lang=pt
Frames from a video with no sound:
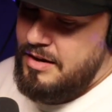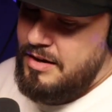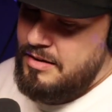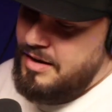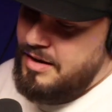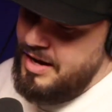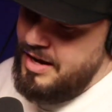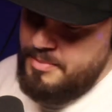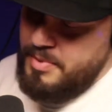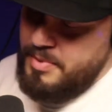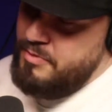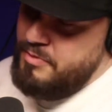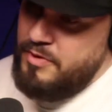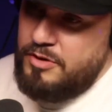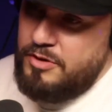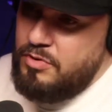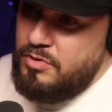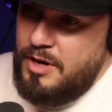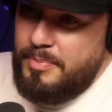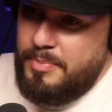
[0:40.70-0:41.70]
Cara,
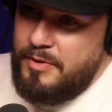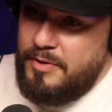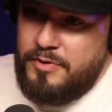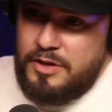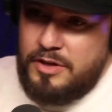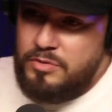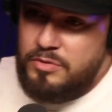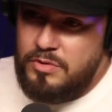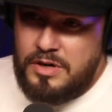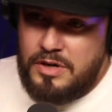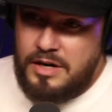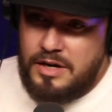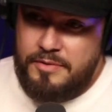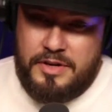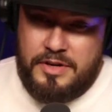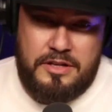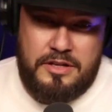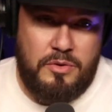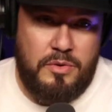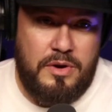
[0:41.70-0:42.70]
prefeitura é prefeitura. Ela
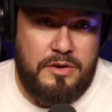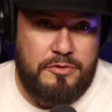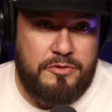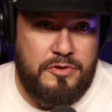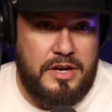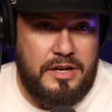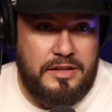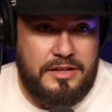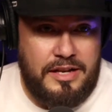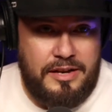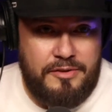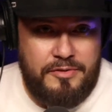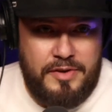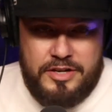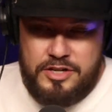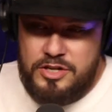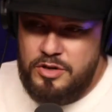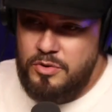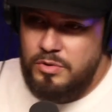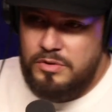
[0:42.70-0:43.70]
vai ter um evento, ela vai
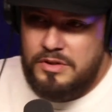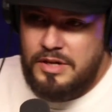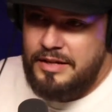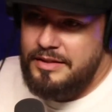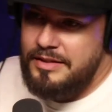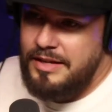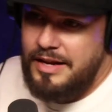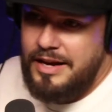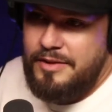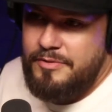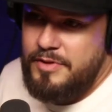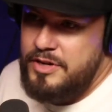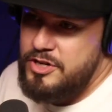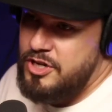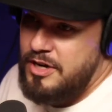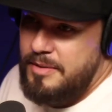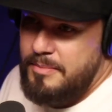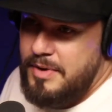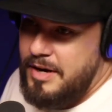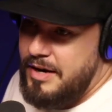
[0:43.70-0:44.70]
te contratar, vai
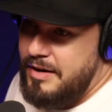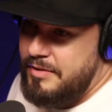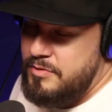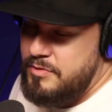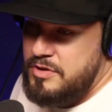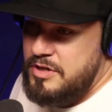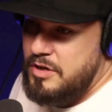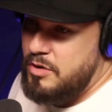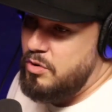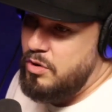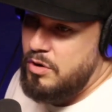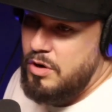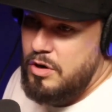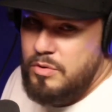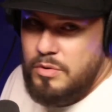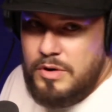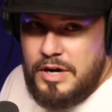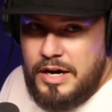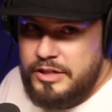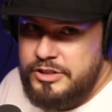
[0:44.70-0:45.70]
chamar, você Citação,
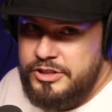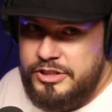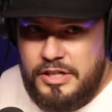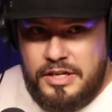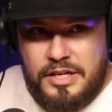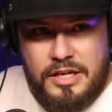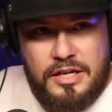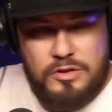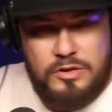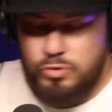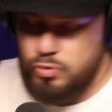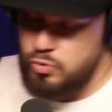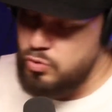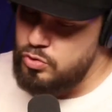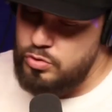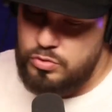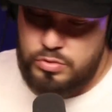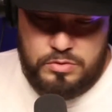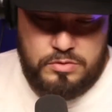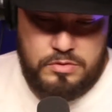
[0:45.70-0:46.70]
coloca o cachê, tá.
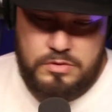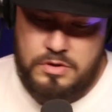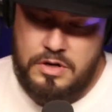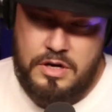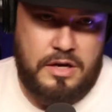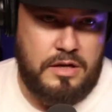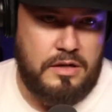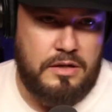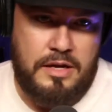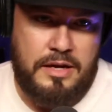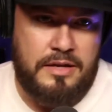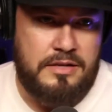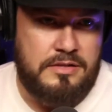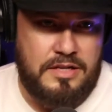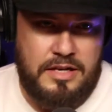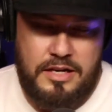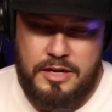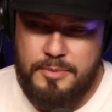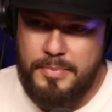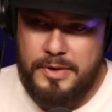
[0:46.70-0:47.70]
tudo. É, né?
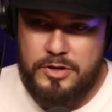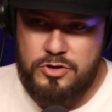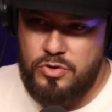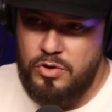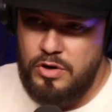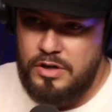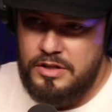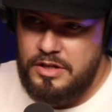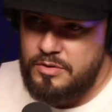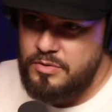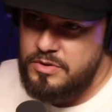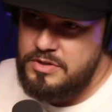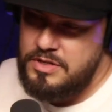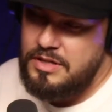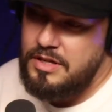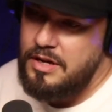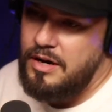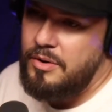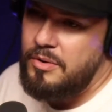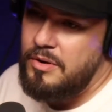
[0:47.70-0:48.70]
CNPJ e coisa e
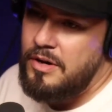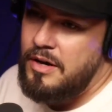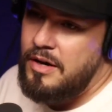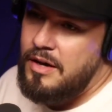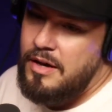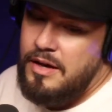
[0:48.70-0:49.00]
tal.